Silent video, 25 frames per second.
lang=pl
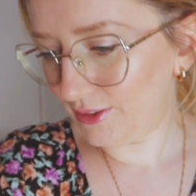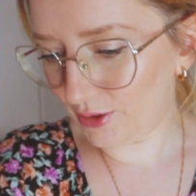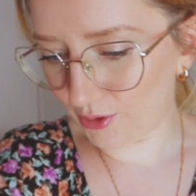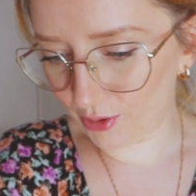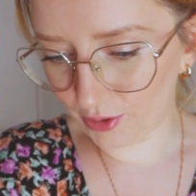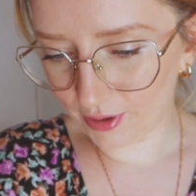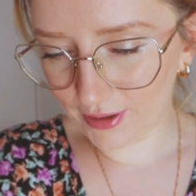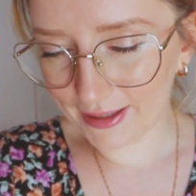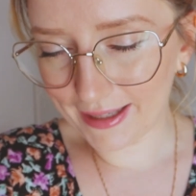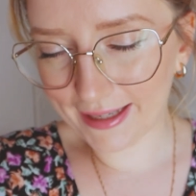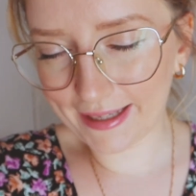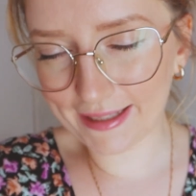No,
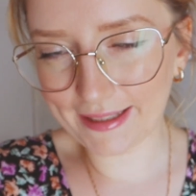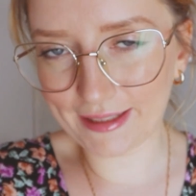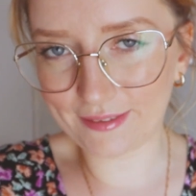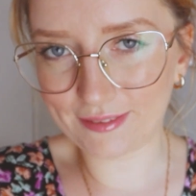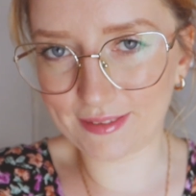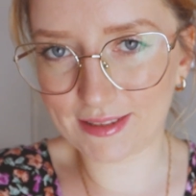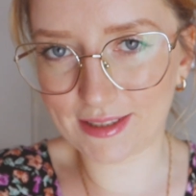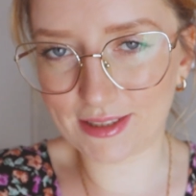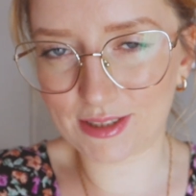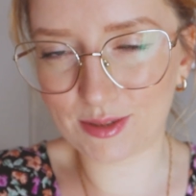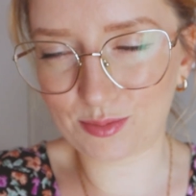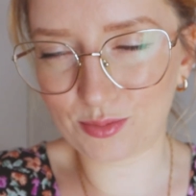a ja
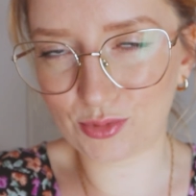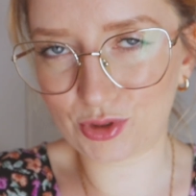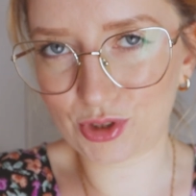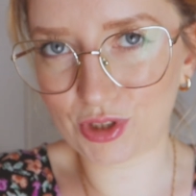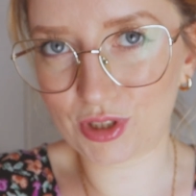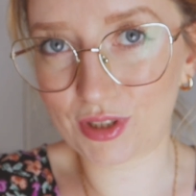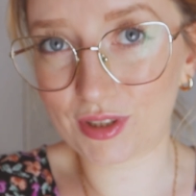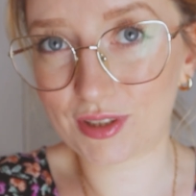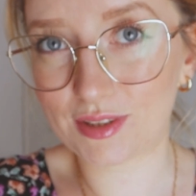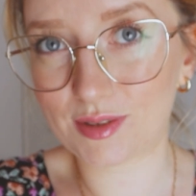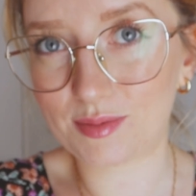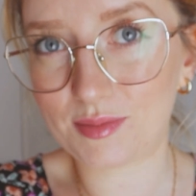widzę, że
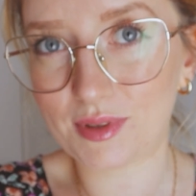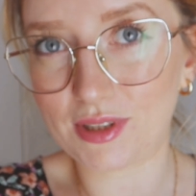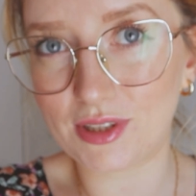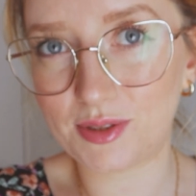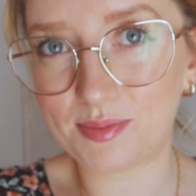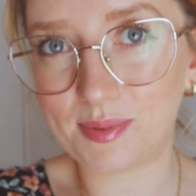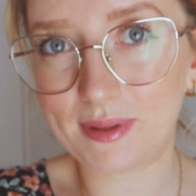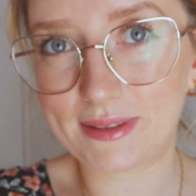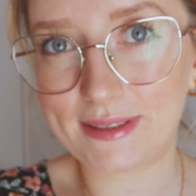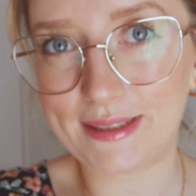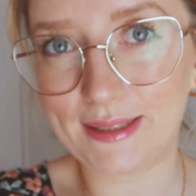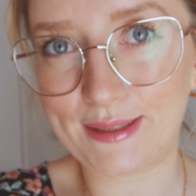muszę
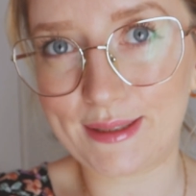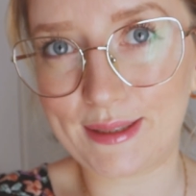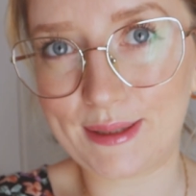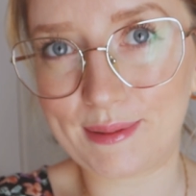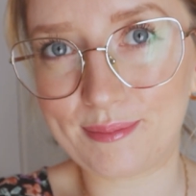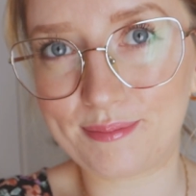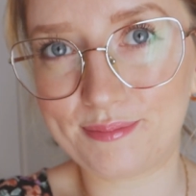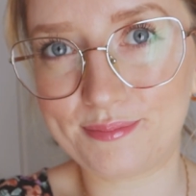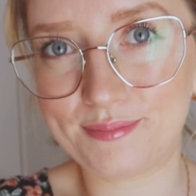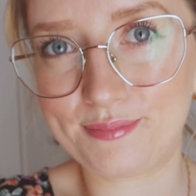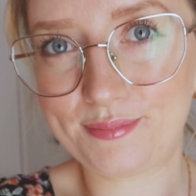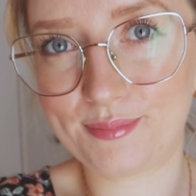zmienić baterię,
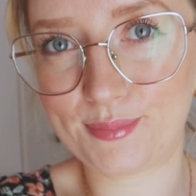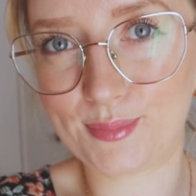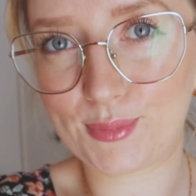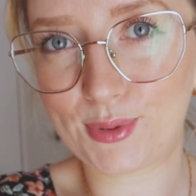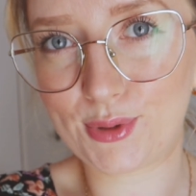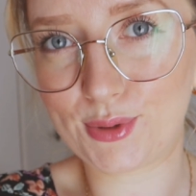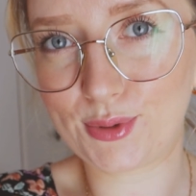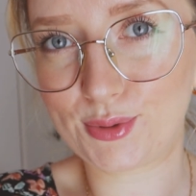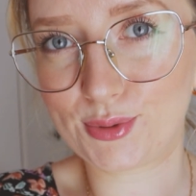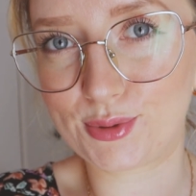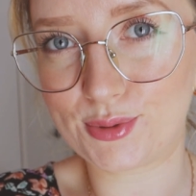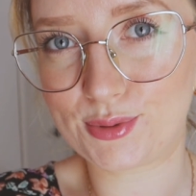
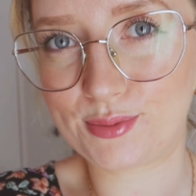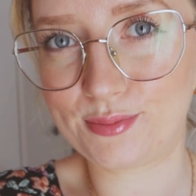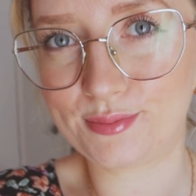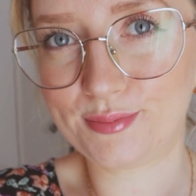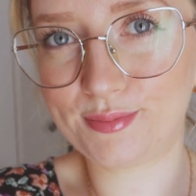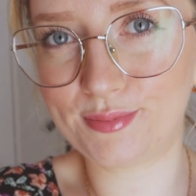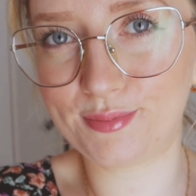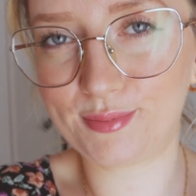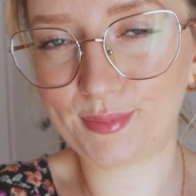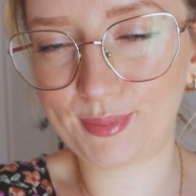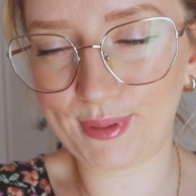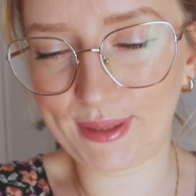bo już
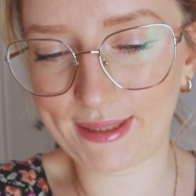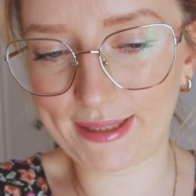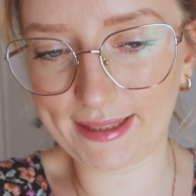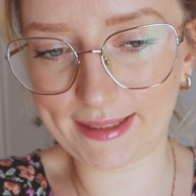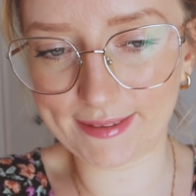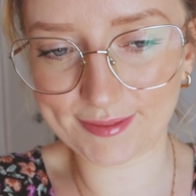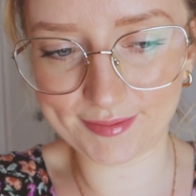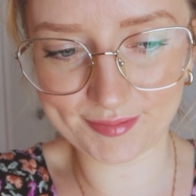miga.